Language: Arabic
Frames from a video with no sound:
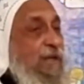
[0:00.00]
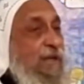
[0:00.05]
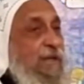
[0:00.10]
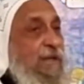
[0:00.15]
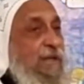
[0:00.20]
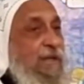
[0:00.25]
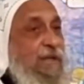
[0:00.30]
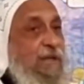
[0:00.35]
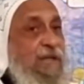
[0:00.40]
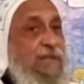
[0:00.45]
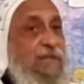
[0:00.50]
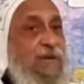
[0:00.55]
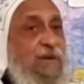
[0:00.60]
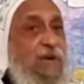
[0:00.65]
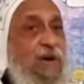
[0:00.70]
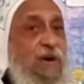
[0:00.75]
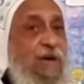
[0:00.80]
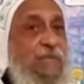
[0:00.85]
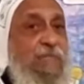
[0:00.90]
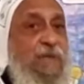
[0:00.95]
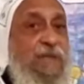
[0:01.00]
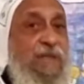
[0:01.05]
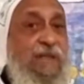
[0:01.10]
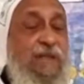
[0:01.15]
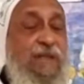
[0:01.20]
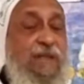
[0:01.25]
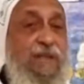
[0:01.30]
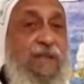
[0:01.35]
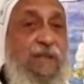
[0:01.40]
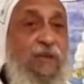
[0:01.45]
إصحاح من
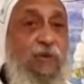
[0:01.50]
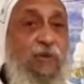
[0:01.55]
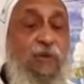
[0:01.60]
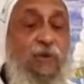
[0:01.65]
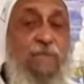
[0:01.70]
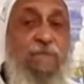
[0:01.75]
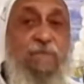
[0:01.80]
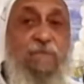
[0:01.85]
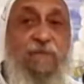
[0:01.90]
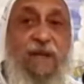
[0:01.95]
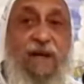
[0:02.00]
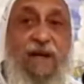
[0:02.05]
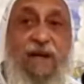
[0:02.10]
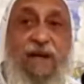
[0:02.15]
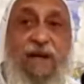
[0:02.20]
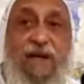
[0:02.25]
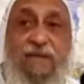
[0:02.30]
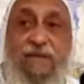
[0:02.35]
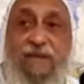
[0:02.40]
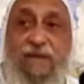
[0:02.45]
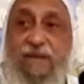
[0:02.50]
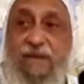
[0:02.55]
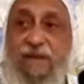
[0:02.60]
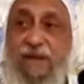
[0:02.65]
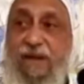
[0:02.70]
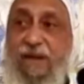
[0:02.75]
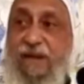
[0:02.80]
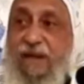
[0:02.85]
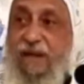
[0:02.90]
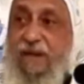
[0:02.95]
إنجيله الذين
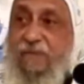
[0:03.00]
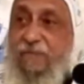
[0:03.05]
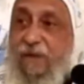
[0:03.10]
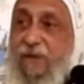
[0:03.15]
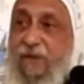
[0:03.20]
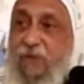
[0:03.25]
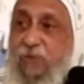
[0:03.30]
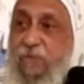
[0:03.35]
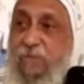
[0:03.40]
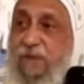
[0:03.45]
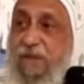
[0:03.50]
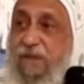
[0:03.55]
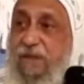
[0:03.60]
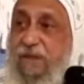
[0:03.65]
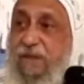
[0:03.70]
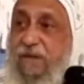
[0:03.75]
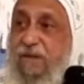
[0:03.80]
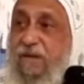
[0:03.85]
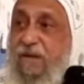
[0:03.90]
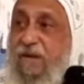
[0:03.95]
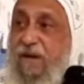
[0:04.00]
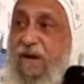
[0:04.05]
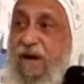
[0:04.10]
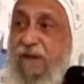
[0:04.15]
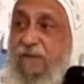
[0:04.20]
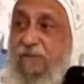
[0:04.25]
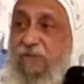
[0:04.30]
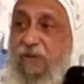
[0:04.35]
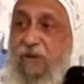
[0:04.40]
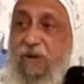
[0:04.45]
آمنوا به
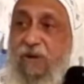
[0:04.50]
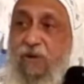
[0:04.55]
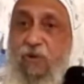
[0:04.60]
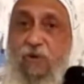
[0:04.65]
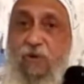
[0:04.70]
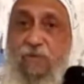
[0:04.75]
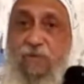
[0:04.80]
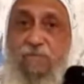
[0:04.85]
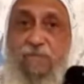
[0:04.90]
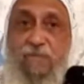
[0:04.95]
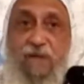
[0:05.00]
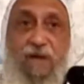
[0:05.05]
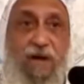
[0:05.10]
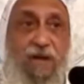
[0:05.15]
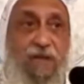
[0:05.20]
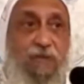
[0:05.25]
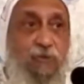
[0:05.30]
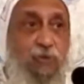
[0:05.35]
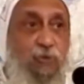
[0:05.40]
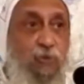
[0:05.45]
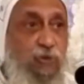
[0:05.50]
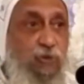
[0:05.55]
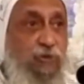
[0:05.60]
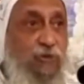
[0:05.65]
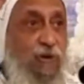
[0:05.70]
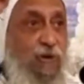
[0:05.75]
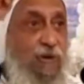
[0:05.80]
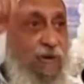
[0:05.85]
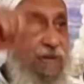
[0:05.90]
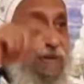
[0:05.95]
أعطاهم
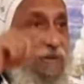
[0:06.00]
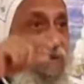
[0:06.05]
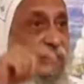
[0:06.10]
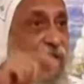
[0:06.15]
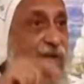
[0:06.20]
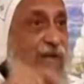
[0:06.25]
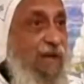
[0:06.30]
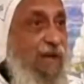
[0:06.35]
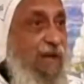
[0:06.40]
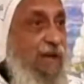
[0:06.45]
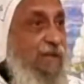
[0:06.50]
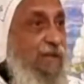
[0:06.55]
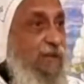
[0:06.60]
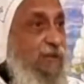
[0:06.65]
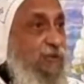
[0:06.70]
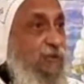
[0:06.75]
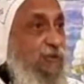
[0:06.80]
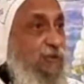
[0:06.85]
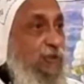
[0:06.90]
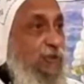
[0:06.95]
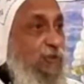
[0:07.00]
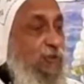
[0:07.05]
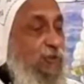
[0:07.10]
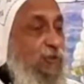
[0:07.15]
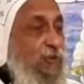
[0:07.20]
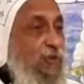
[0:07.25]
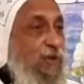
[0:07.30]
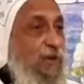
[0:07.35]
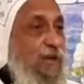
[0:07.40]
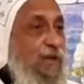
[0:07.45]
السلطان أن يصيروا
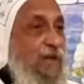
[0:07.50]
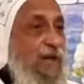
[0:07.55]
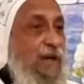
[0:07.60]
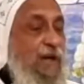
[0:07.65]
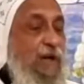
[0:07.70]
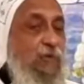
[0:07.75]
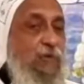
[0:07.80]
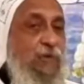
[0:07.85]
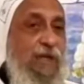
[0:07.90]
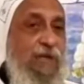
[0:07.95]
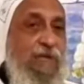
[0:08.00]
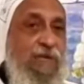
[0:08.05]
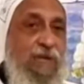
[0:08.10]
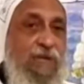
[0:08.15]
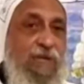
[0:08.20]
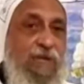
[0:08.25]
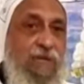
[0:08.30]
أولاد الله